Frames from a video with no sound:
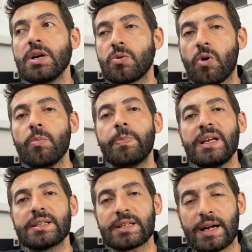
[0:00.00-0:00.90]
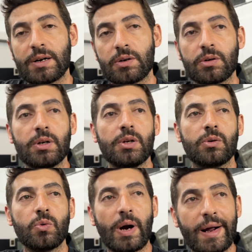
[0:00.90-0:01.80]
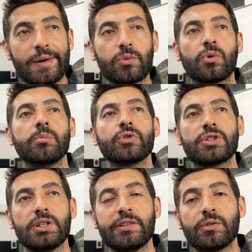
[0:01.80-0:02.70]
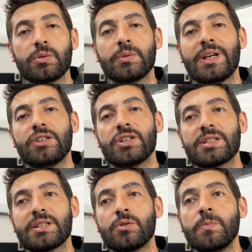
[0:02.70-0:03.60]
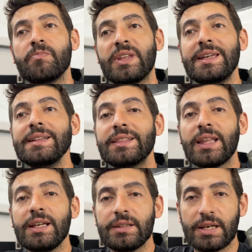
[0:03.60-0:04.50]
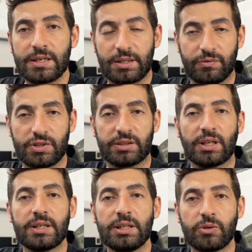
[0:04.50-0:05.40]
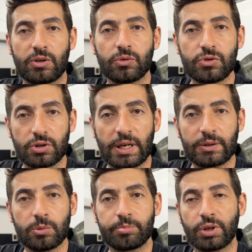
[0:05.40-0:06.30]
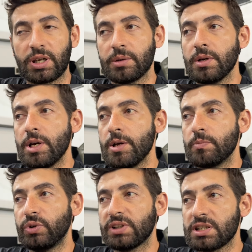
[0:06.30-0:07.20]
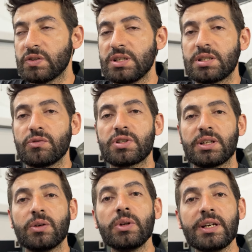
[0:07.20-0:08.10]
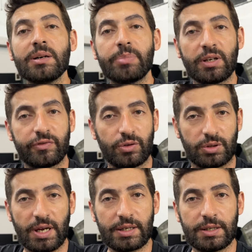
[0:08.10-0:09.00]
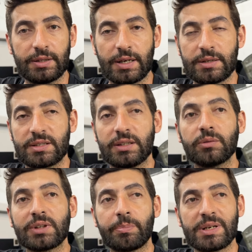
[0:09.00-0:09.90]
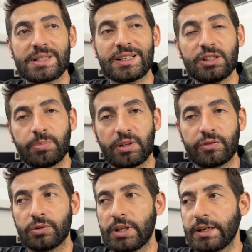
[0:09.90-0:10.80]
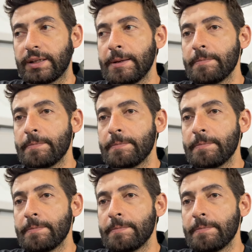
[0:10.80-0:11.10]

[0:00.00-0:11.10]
compensar o, o ar, o combustível e a injeção, entender que você está ligando o ar condicionado, porque muitas vezes se você não liga pela Fueltech, né? Se não está passando pela Fueltech,